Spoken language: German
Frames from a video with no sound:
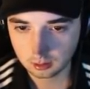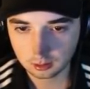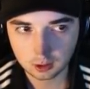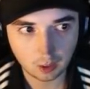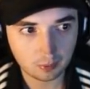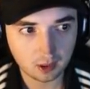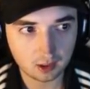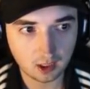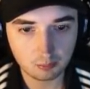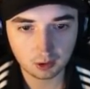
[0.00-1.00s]
Ich hab,
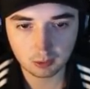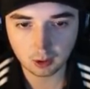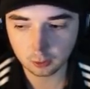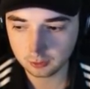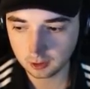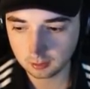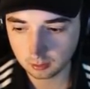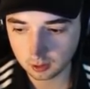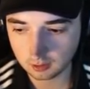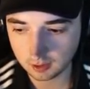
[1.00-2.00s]
kann kein Big mehr aufnehmen.
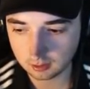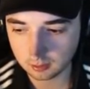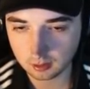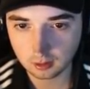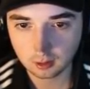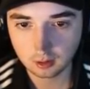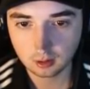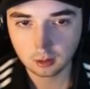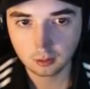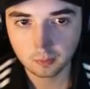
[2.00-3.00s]
Okay, warte mal. Ich hab's,
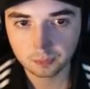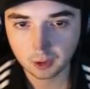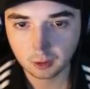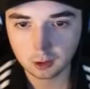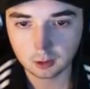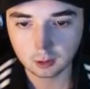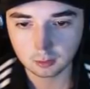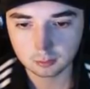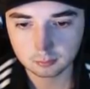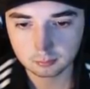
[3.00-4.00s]
ich hab's. Okay.
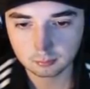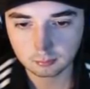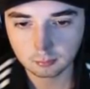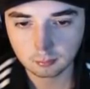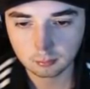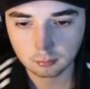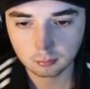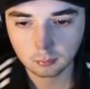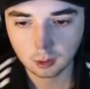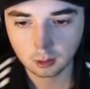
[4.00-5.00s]
Die jumpen hier die ganze Zeit rum,
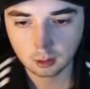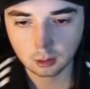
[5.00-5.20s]
oder?